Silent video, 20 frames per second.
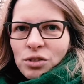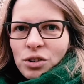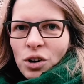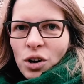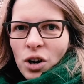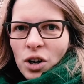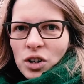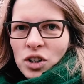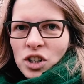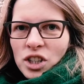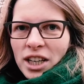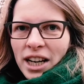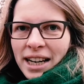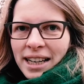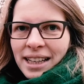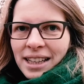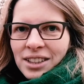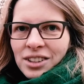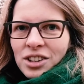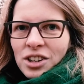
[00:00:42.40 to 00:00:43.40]
vor Ort
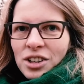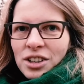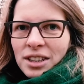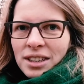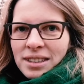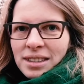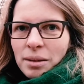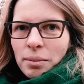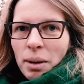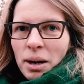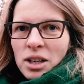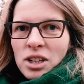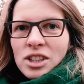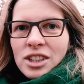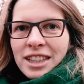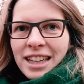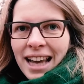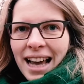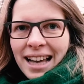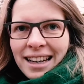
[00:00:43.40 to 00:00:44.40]
steigern können, dass die
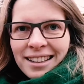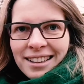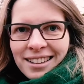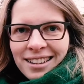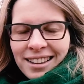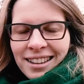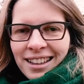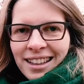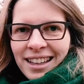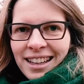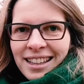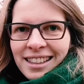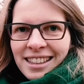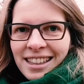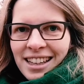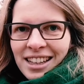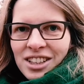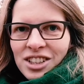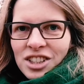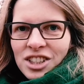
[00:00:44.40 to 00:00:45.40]
Menschen gerne in die
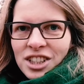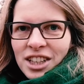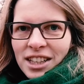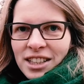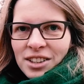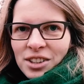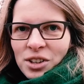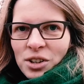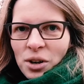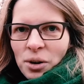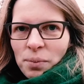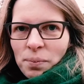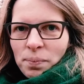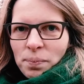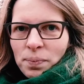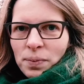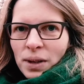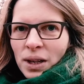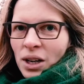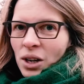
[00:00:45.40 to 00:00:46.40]
Innenstädte
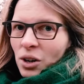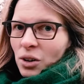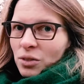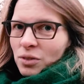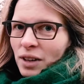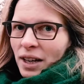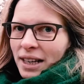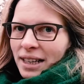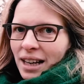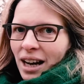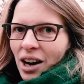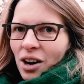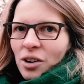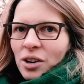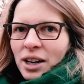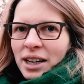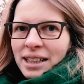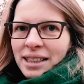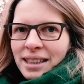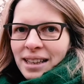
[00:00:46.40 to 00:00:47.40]
kommen. Und wir hatten
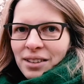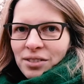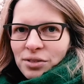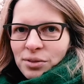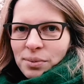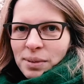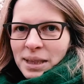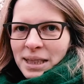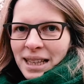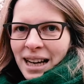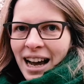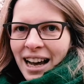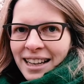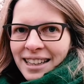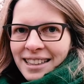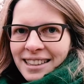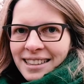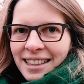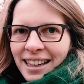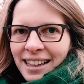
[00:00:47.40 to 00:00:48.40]
auch ein Treffen mit der
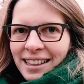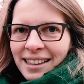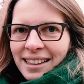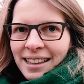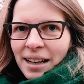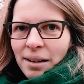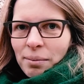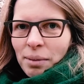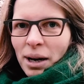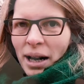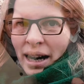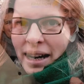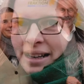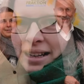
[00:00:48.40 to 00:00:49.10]
Architektenkammer